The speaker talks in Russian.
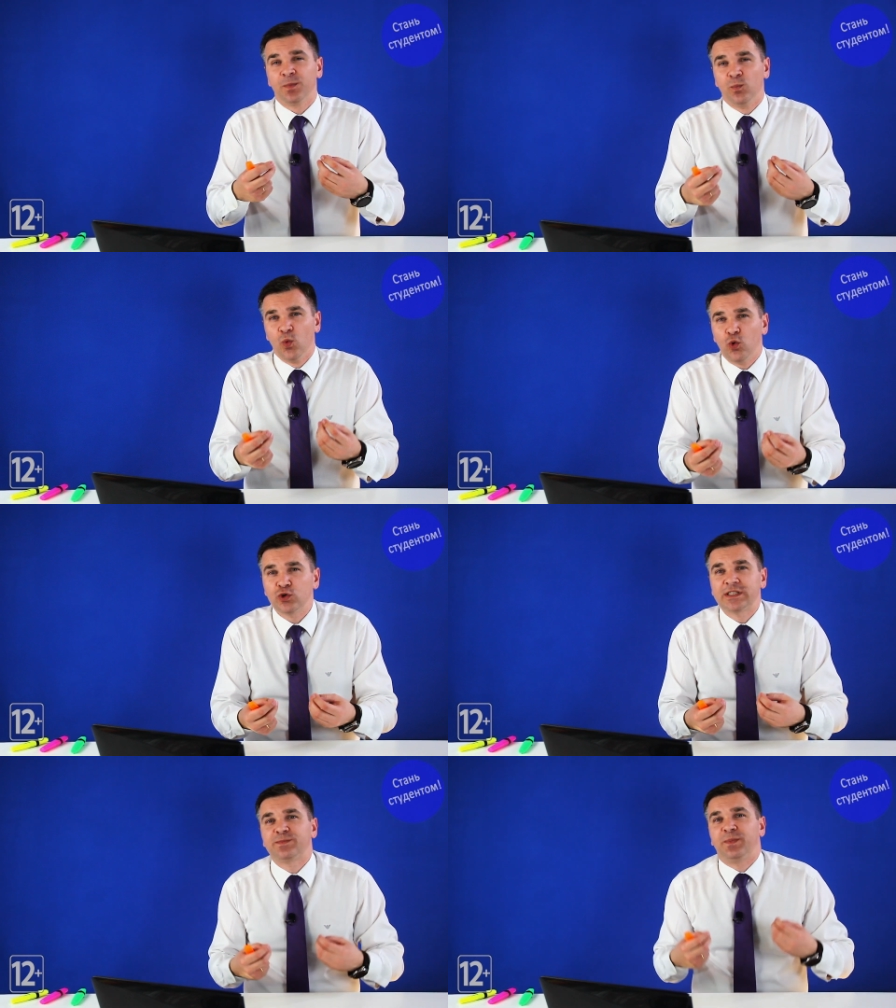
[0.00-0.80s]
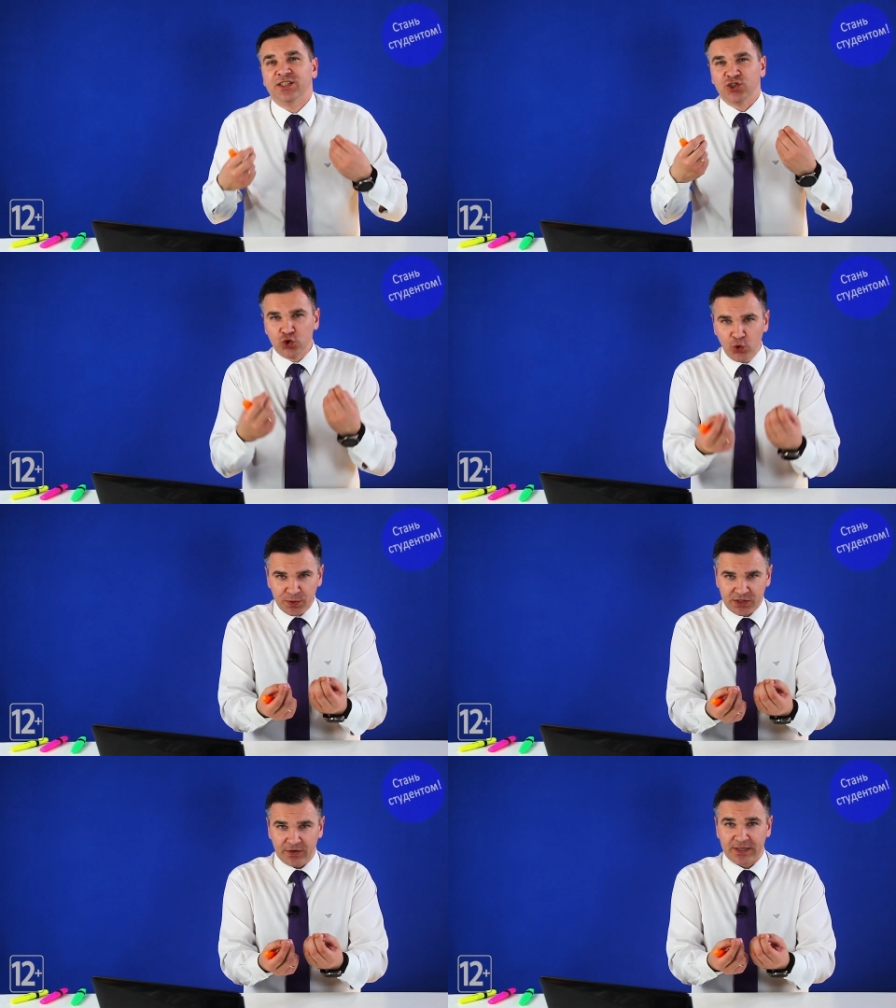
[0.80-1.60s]
могут
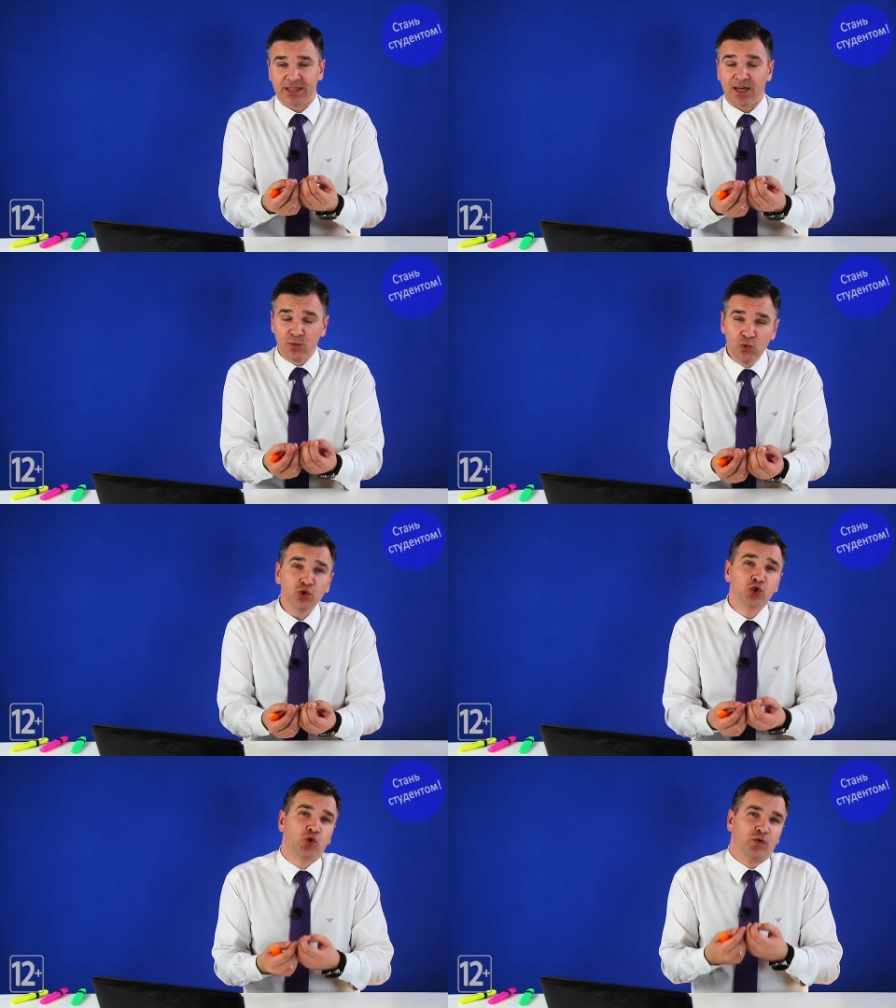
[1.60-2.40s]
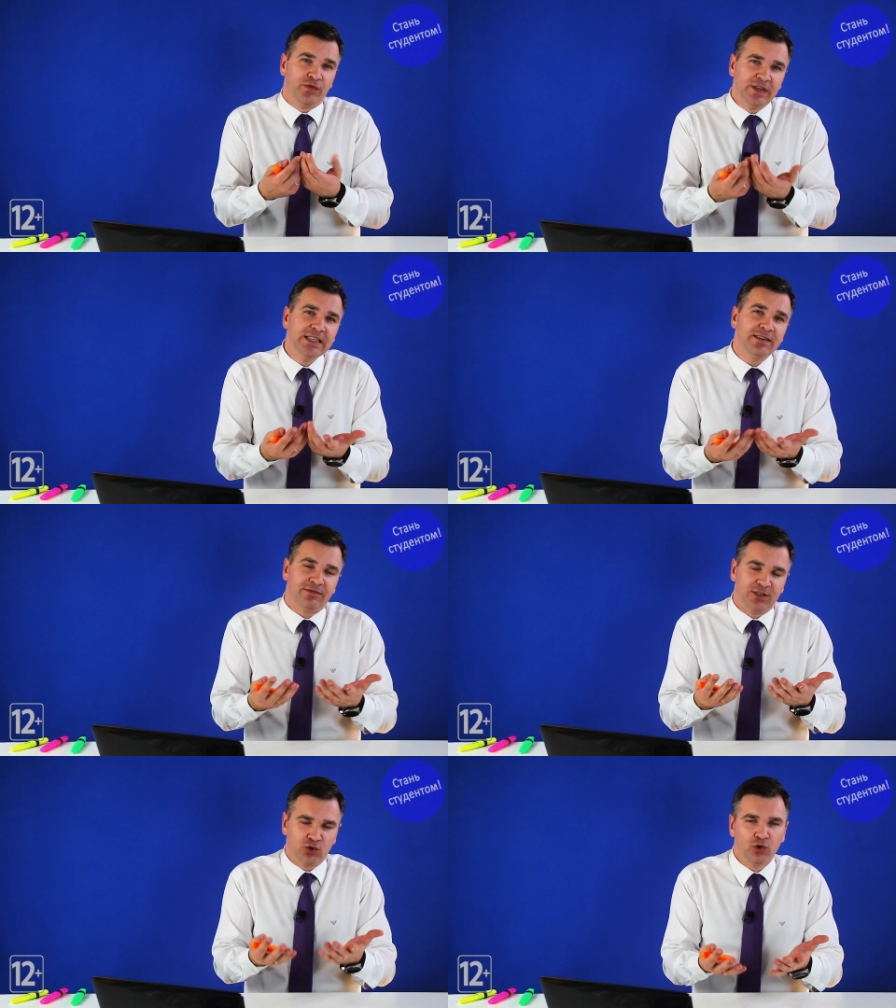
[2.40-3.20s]
способствовать тому, что вы
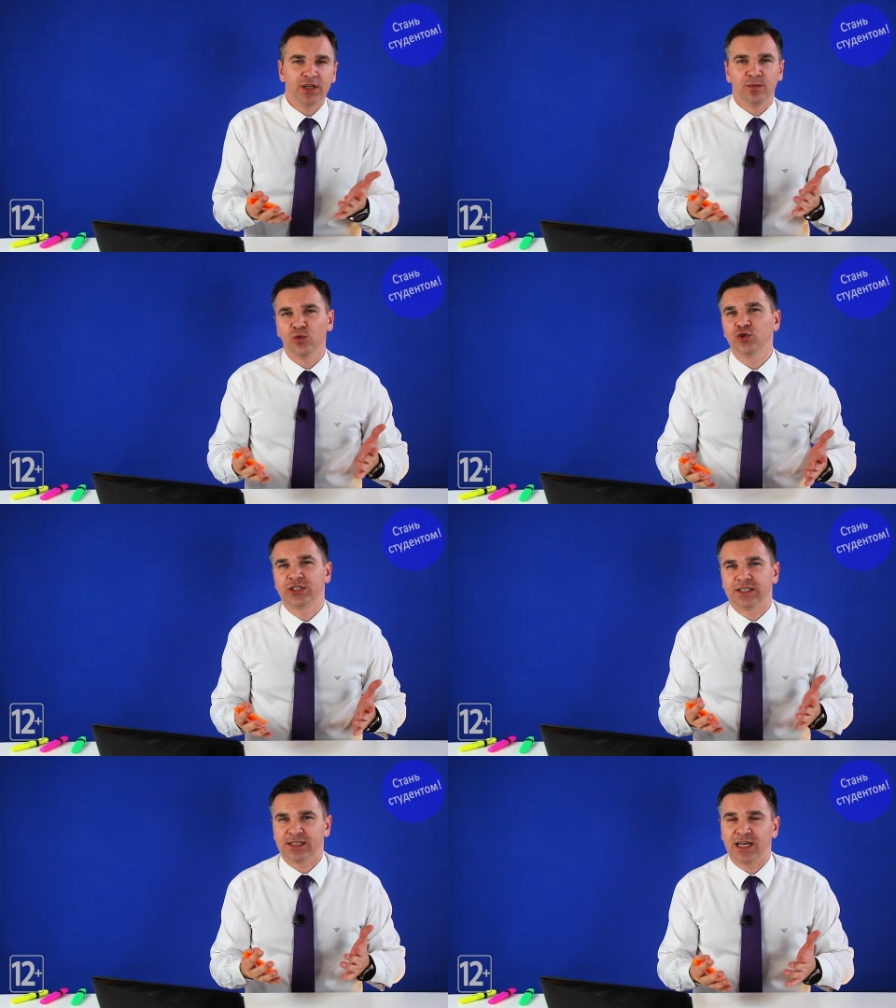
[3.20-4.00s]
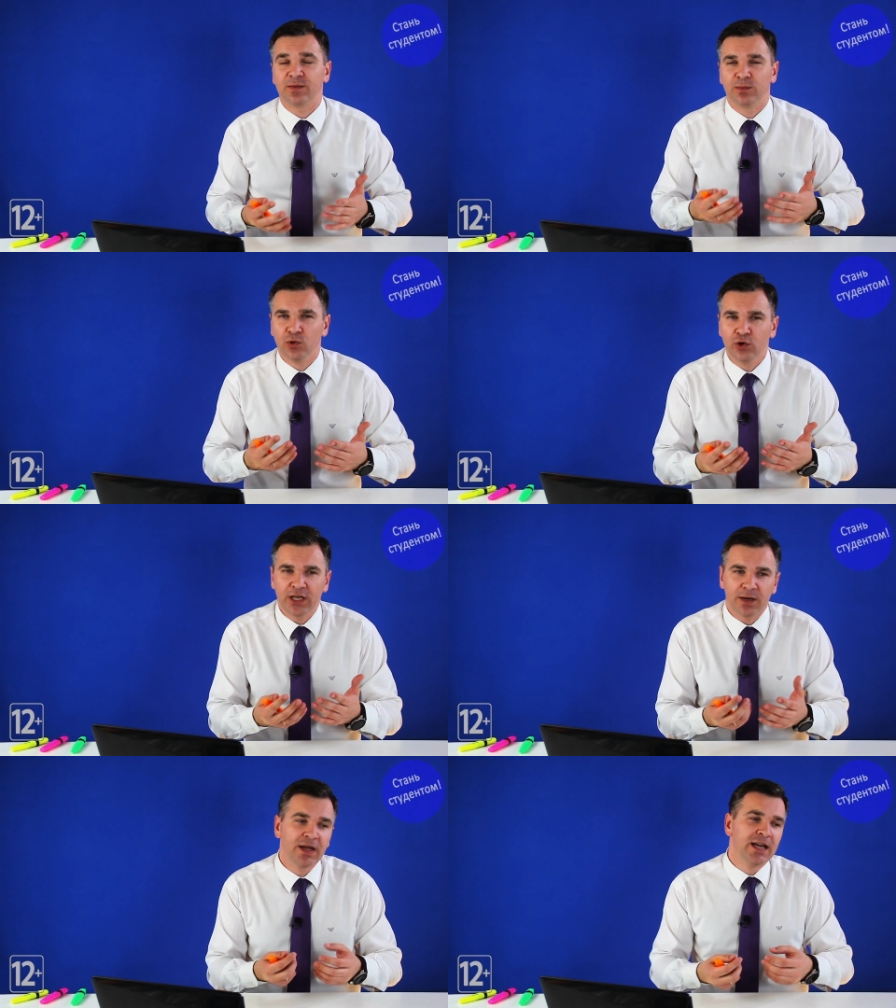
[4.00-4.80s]
в итоге можете стать
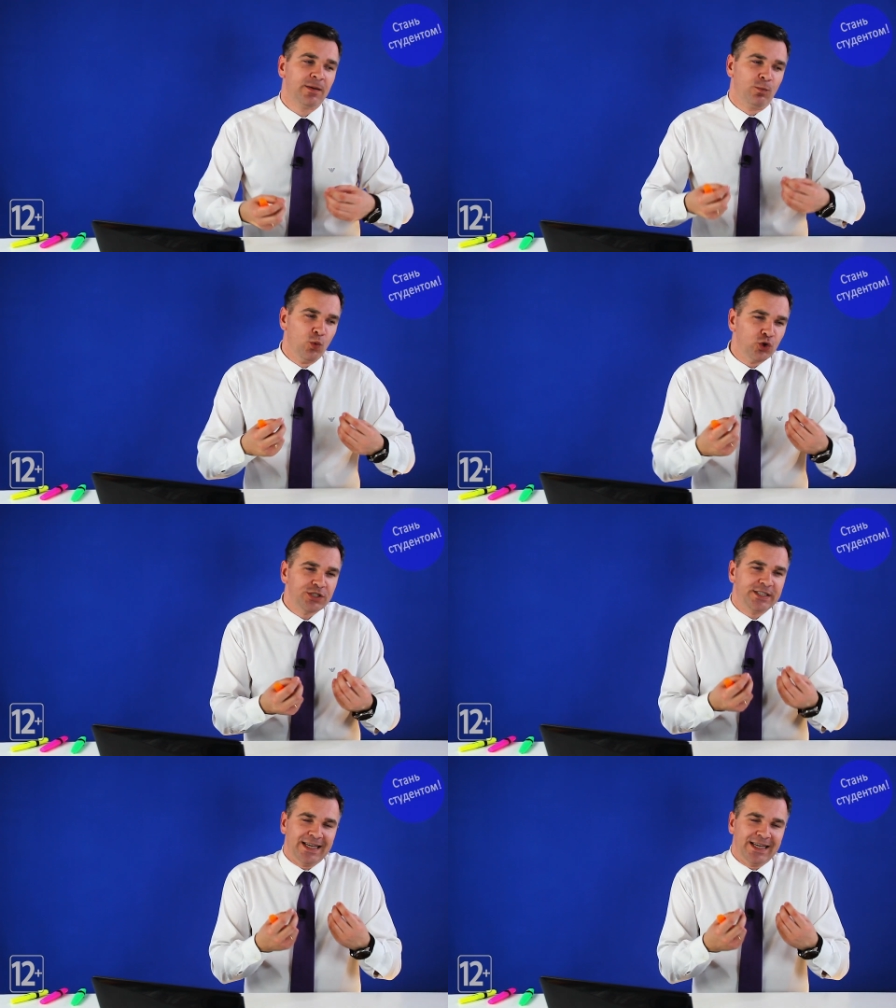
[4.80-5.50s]
блогером, можете